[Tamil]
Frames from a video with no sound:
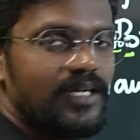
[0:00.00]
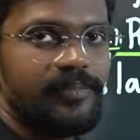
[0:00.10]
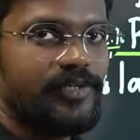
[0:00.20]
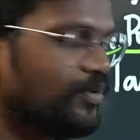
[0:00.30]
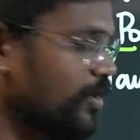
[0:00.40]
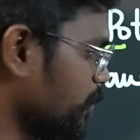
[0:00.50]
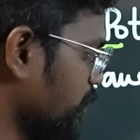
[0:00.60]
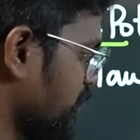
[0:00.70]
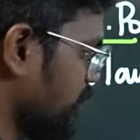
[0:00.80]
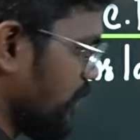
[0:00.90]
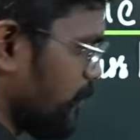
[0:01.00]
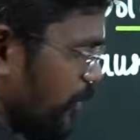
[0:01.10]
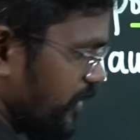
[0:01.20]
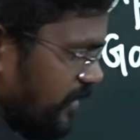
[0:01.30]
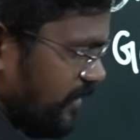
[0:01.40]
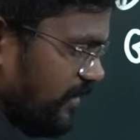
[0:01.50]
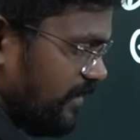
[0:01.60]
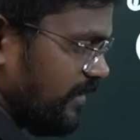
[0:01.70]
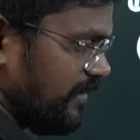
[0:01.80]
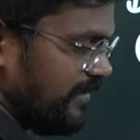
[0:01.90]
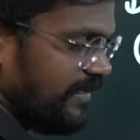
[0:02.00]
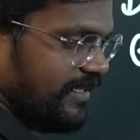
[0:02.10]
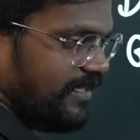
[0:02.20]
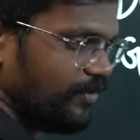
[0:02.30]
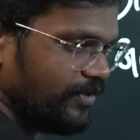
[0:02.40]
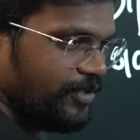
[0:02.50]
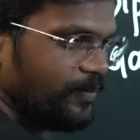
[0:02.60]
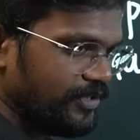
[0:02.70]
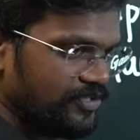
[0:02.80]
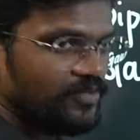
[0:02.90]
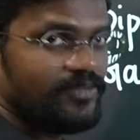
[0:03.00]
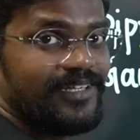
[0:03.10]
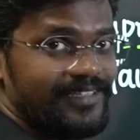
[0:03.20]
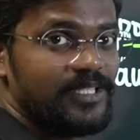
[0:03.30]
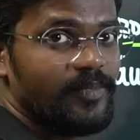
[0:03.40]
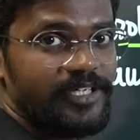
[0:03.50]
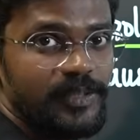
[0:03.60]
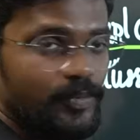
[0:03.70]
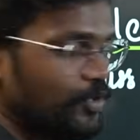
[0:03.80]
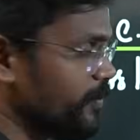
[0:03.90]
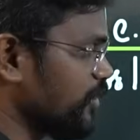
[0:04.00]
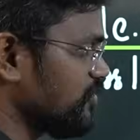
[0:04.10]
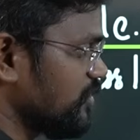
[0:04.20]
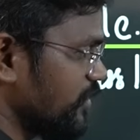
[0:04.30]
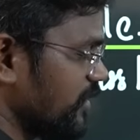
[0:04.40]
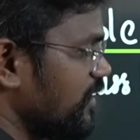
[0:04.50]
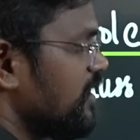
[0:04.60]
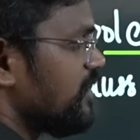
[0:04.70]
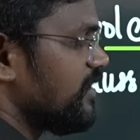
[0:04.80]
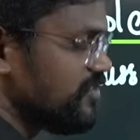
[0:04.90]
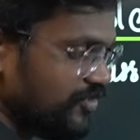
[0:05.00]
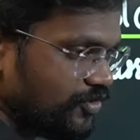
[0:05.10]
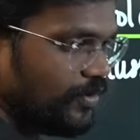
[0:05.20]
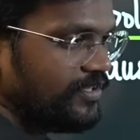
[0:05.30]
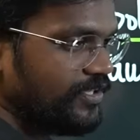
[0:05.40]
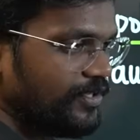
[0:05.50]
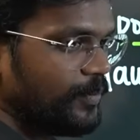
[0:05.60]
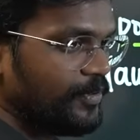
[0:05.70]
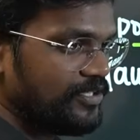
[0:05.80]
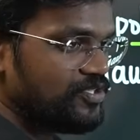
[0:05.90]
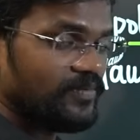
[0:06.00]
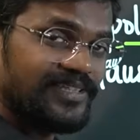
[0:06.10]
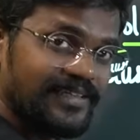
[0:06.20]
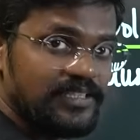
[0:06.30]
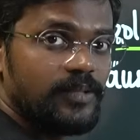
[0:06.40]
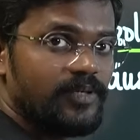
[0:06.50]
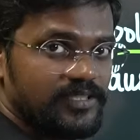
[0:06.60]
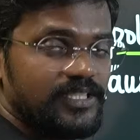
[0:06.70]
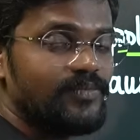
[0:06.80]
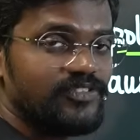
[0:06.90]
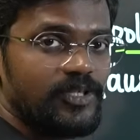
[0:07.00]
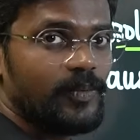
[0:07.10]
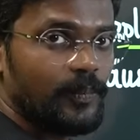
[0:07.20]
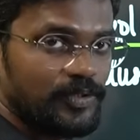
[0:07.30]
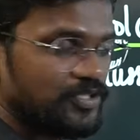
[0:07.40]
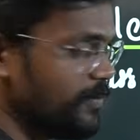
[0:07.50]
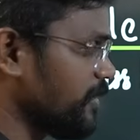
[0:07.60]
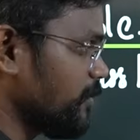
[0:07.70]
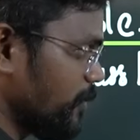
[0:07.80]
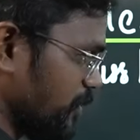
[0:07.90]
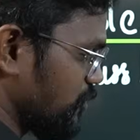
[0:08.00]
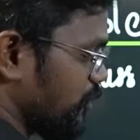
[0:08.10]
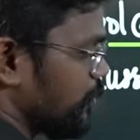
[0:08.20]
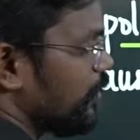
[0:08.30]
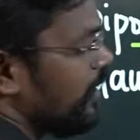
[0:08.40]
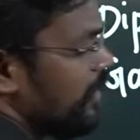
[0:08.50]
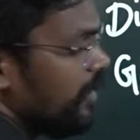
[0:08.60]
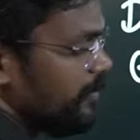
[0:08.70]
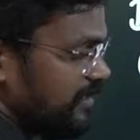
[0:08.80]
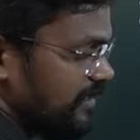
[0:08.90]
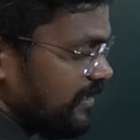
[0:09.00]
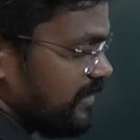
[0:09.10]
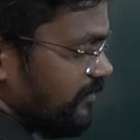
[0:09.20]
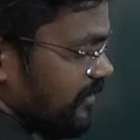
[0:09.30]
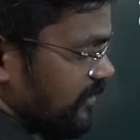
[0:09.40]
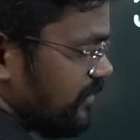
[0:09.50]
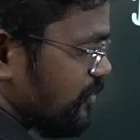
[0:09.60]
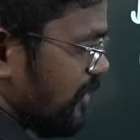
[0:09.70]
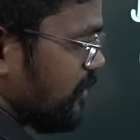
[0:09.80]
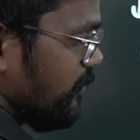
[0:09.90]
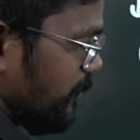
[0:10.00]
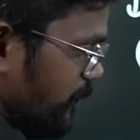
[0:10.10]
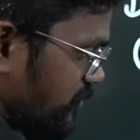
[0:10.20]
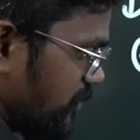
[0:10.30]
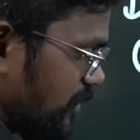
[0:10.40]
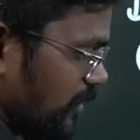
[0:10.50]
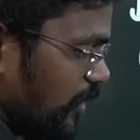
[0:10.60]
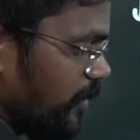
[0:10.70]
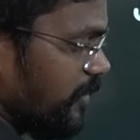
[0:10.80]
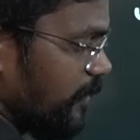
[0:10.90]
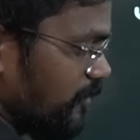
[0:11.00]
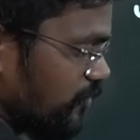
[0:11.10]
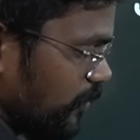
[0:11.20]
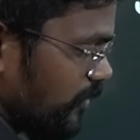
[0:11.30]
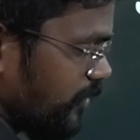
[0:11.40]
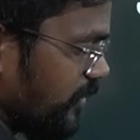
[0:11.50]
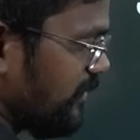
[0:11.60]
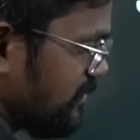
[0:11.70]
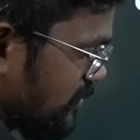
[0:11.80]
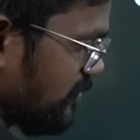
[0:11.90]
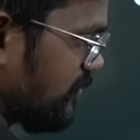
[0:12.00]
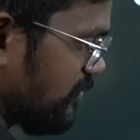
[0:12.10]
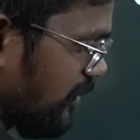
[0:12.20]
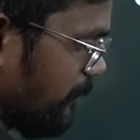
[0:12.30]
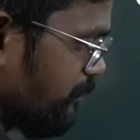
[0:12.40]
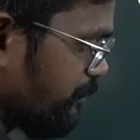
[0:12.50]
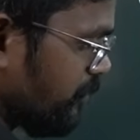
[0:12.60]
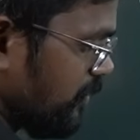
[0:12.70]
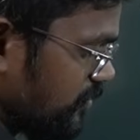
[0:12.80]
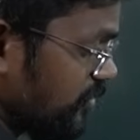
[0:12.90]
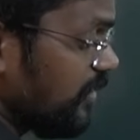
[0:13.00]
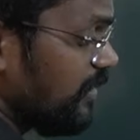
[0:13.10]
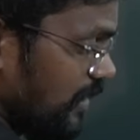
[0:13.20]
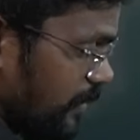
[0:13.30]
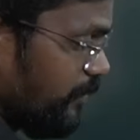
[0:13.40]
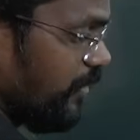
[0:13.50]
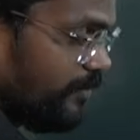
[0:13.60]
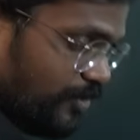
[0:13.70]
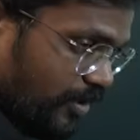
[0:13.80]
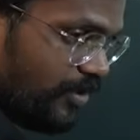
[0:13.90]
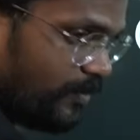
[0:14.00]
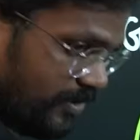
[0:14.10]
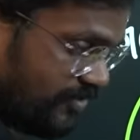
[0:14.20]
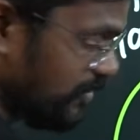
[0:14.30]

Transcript: கம்மியாகும் அப்போ என்னுடைய பாயிண்ட் இங்கே நெருங்க நெருங்க என்ன ஆகும் என்னுடைய பொட்டன்ஷியல் வந்து அதிகமாகிட்டே போகும் பிகாஸ் என்னுடைய டிஸ்டன்ஸ் குறையுது என்னுடைய பொட்டன்ஷியல் வந்து அதிகமாகுது இன்வெர்சில் ப்ரொபோஷன் அப்படின்னு நம்ம பேசியிருக்கோம் பட் இதே இடத்துல வந்து இந்த சார்ஜ் நம்ம இப்படி சர்க்கிள் ஆர்பிட் அப்படின்னு சொல்லும்போது என்னுடைய டிஸ்டன்ஸ் இஸ் சேம் சர்க்கிள் ஐம் ஐம் டாக்கிங் பட்